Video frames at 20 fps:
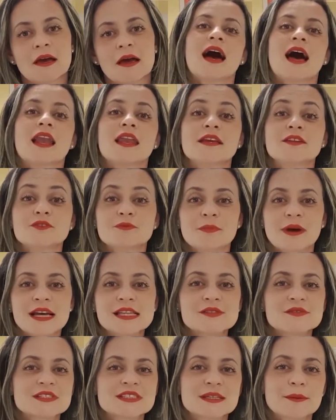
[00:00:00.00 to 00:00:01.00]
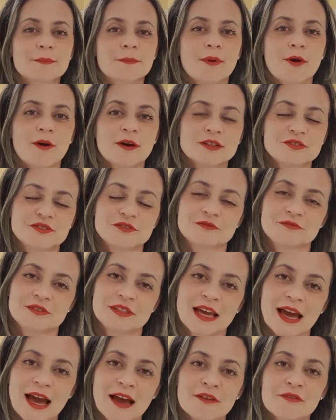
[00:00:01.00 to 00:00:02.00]
Além do mais, você pode
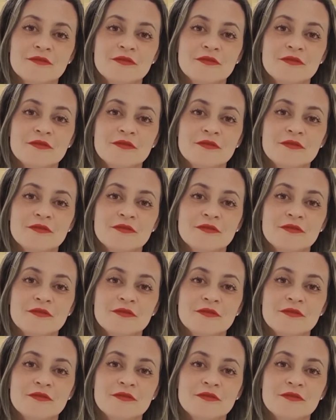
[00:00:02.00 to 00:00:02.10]
enviar